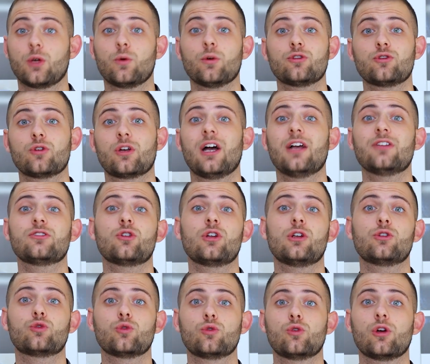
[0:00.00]
In questo caso
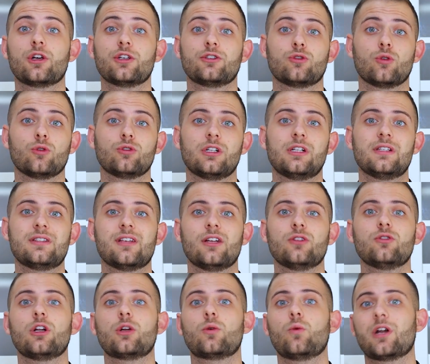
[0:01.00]
il succo che sto
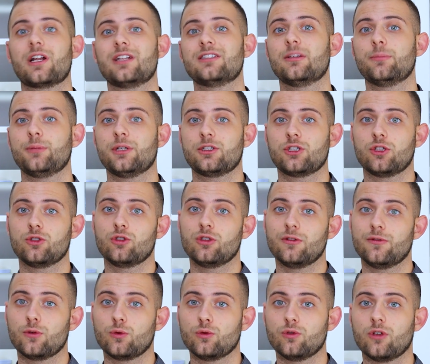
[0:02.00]
utilizzando ha il 40%
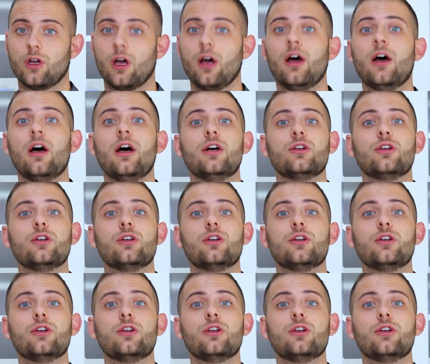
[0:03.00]
di frutta.